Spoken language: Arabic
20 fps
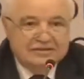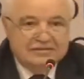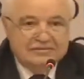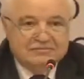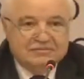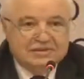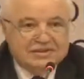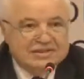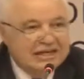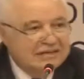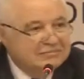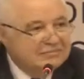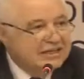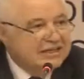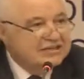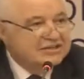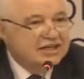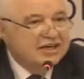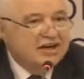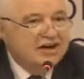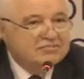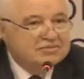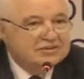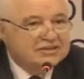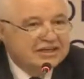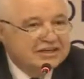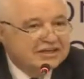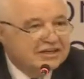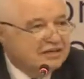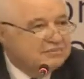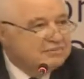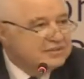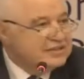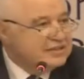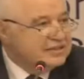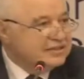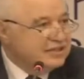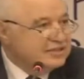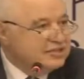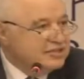بس أنا بدي أشرحه بطريقة
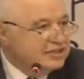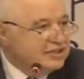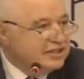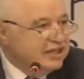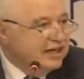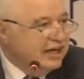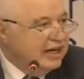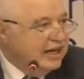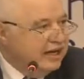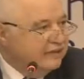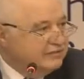بسيطة جدا هلا